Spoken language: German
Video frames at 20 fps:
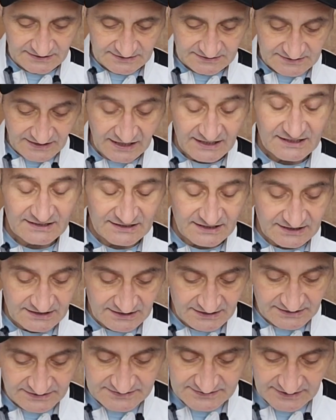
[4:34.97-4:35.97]
Danke, danke
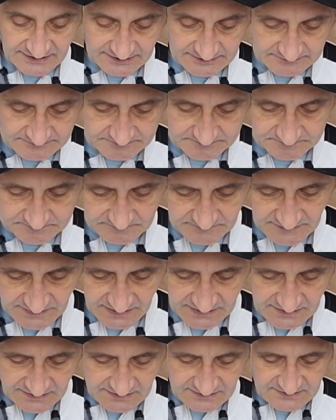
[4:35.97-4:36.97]
Lisa.
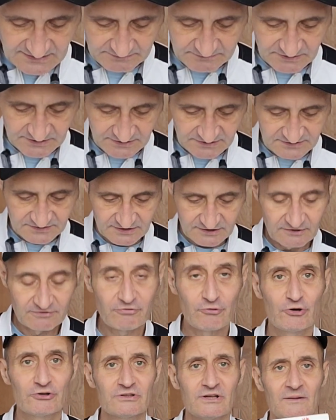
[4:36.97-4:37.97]
Ich habe mich riesig
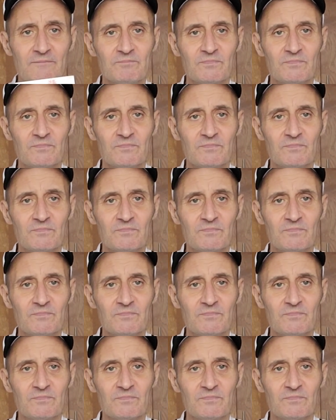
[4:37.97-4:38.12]
gefreut.